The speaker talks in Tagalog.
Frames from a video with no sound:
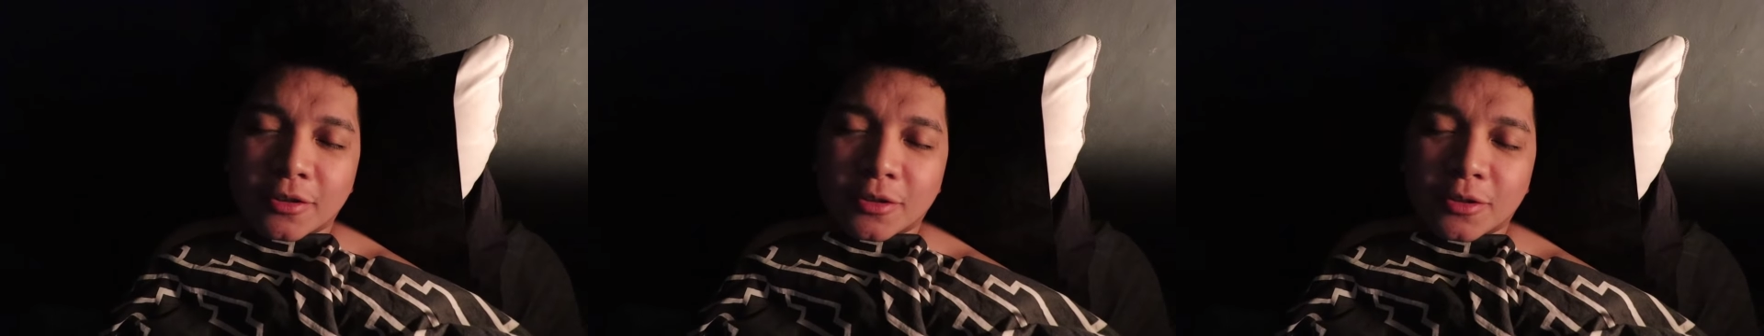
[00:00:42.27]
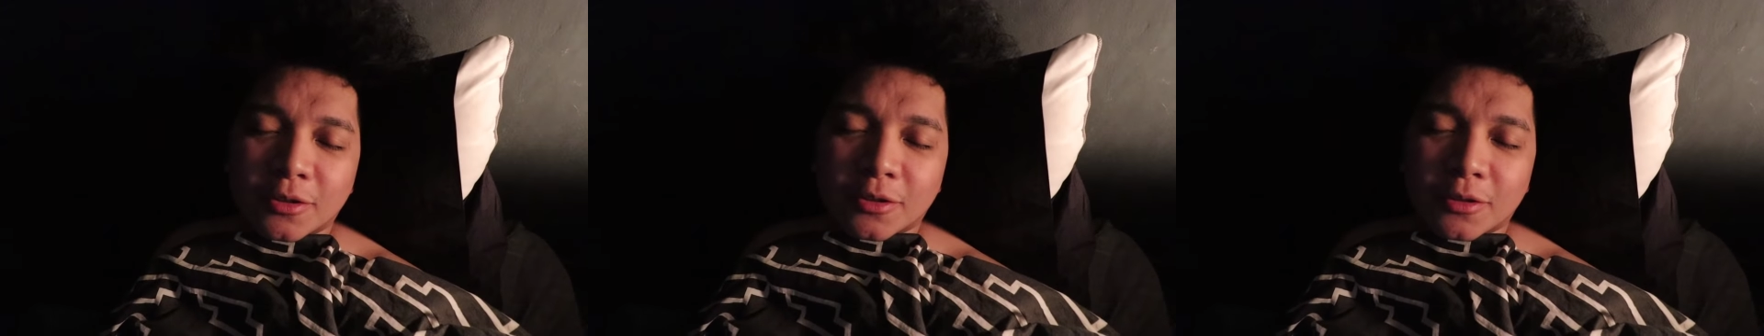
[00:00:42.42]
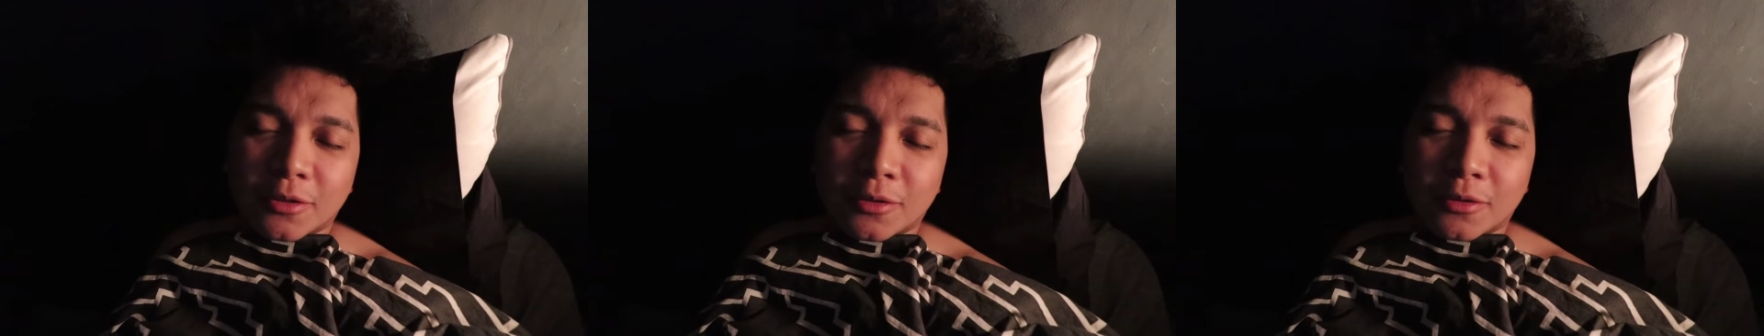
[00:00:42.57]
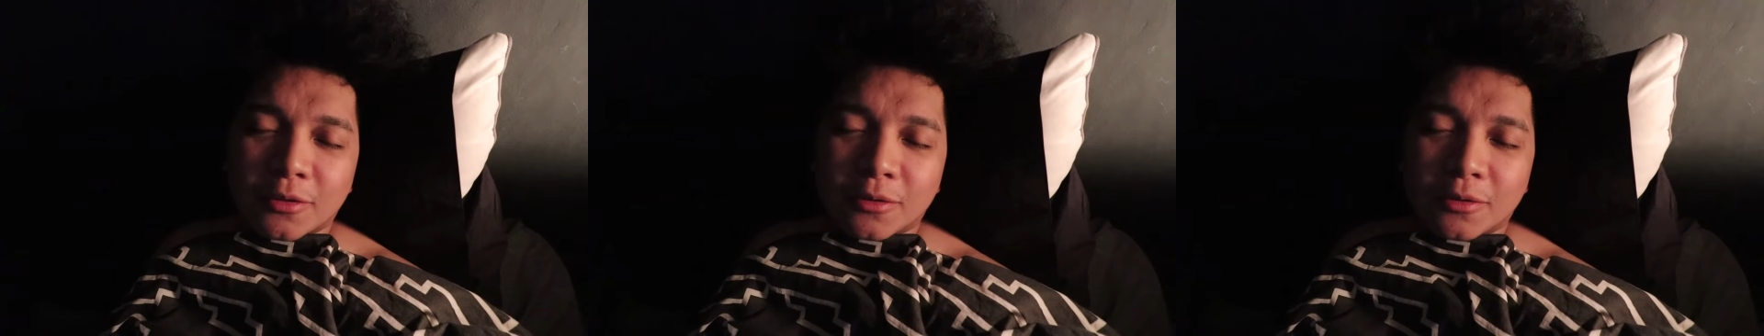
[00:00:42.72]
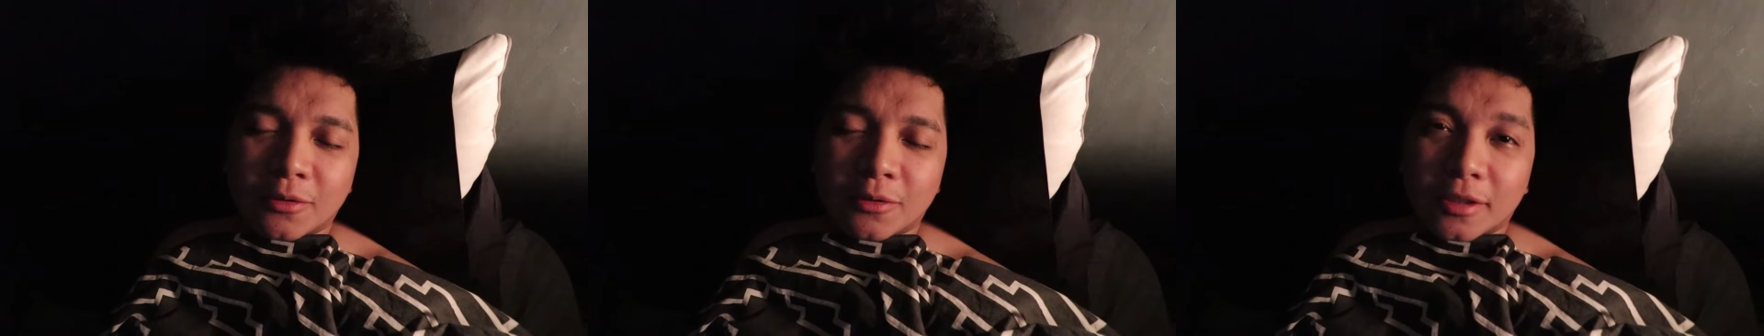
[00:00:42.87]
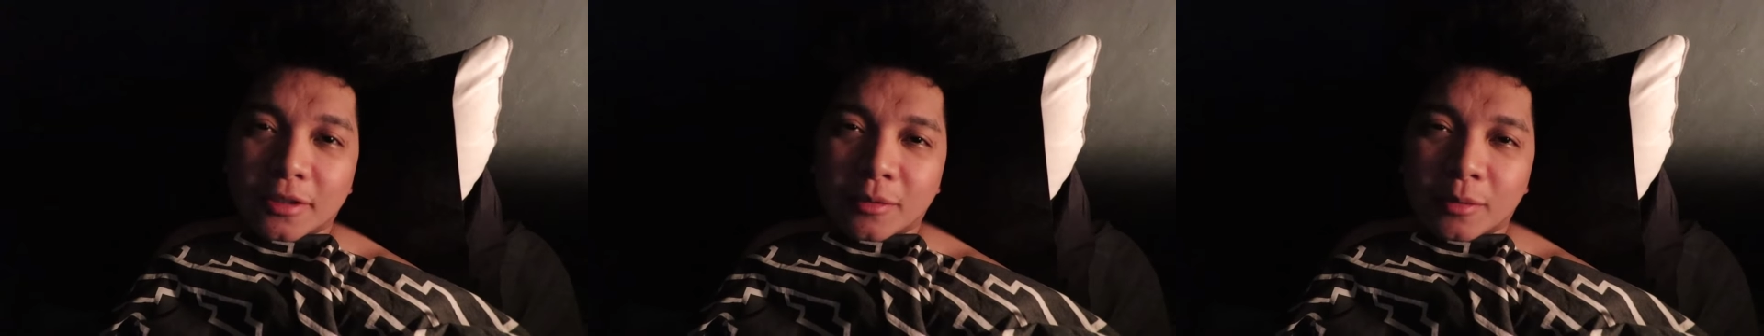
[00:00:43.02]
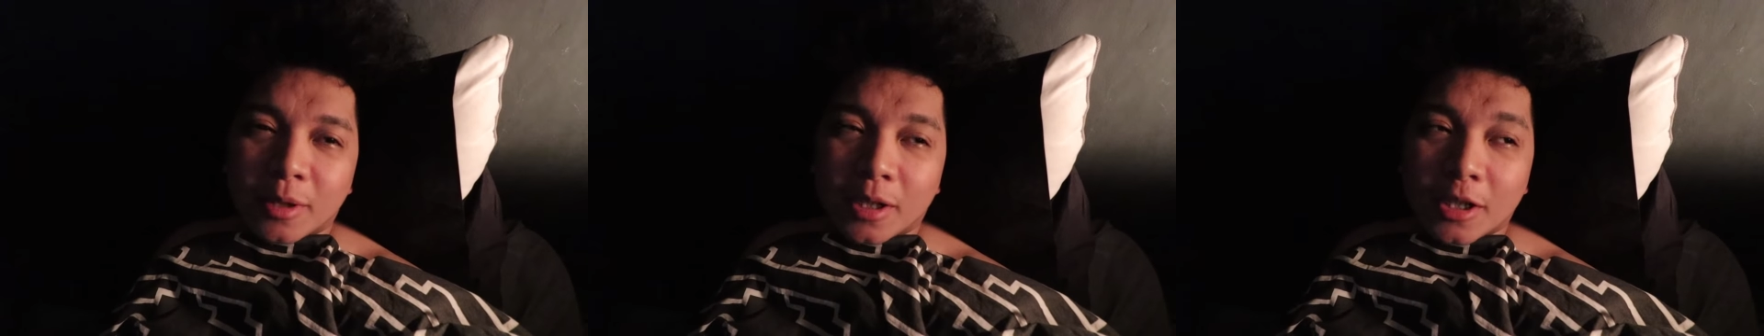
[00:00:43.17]
so
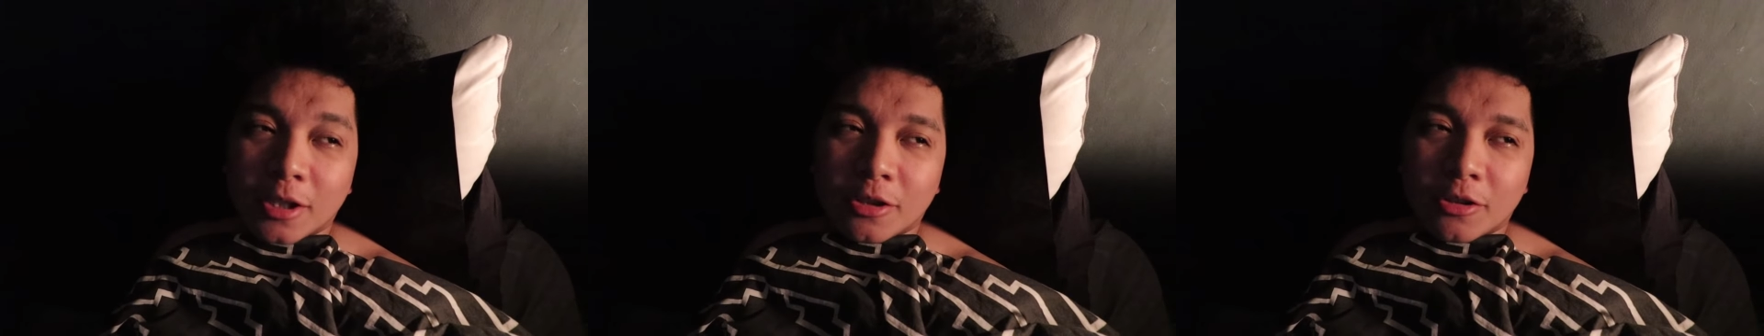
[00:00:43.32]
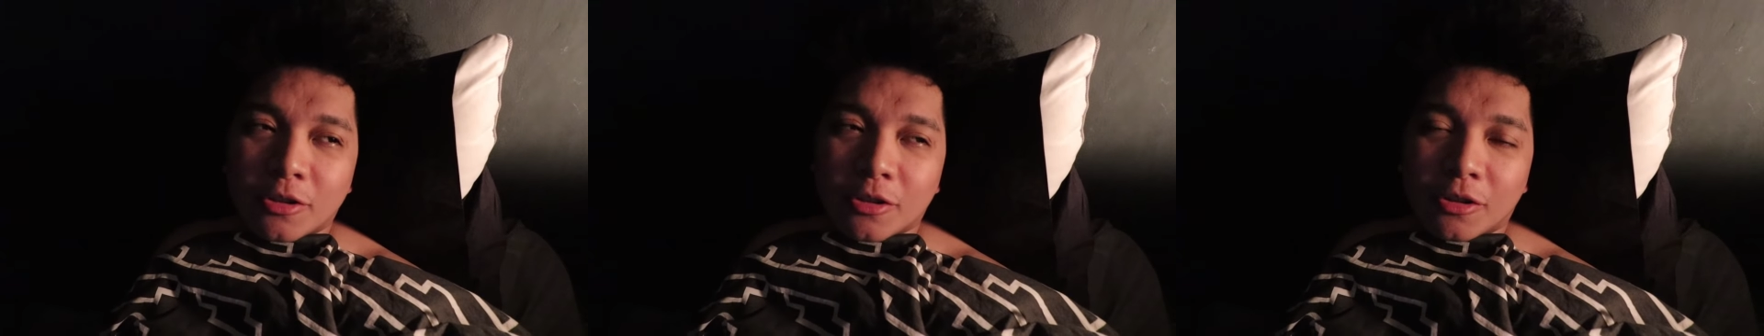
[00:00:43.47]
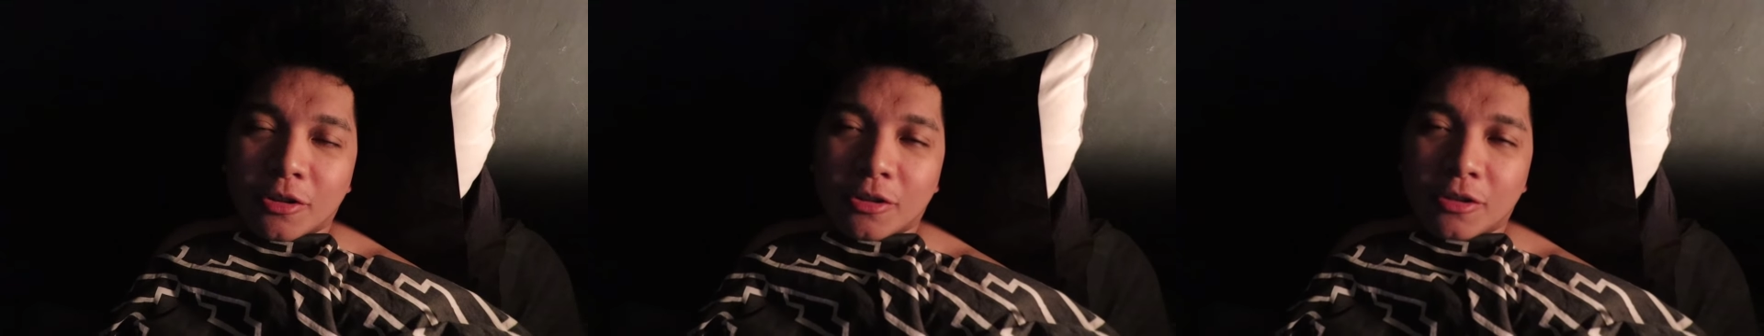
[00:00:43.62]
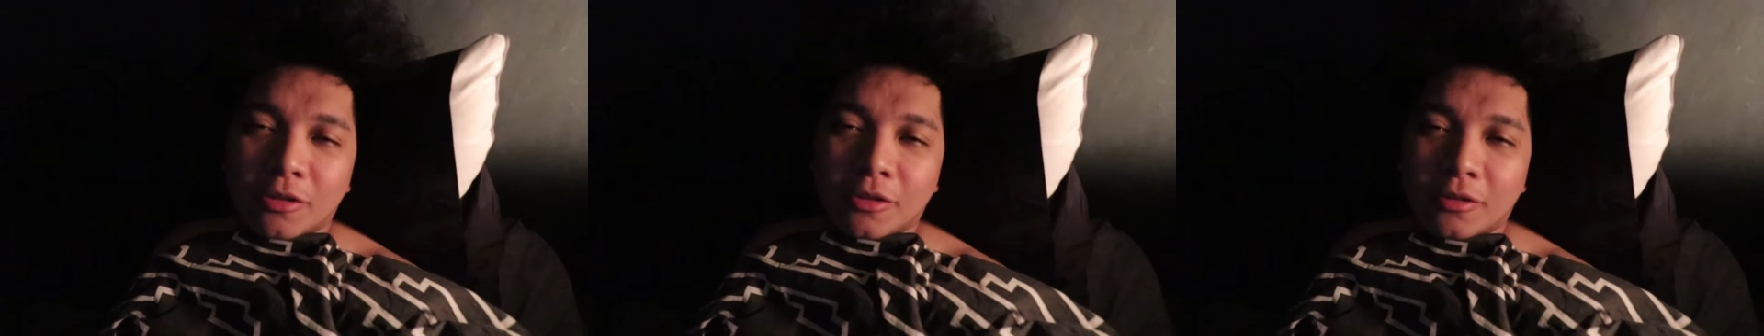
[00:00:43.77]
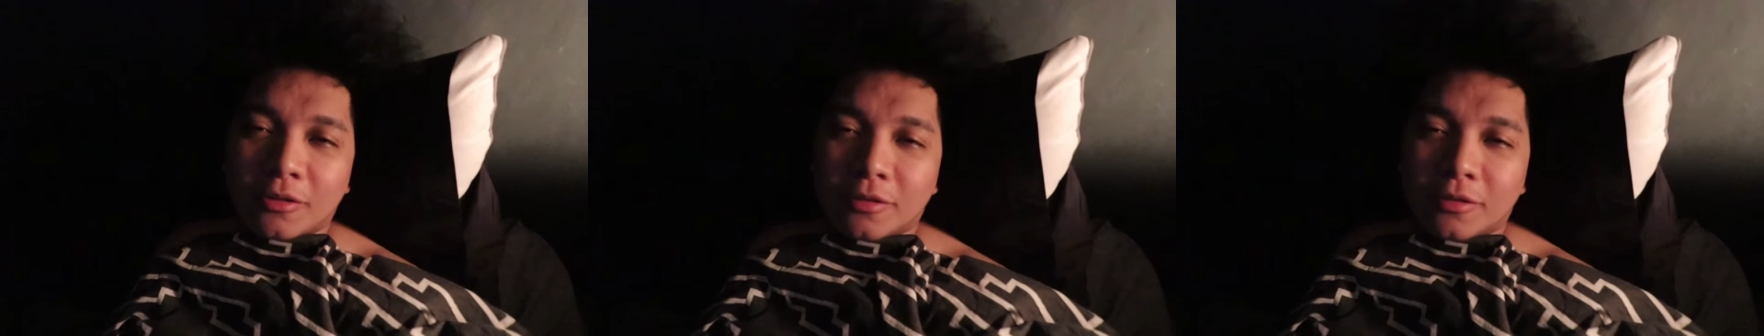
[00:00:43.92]
samahan nyo ako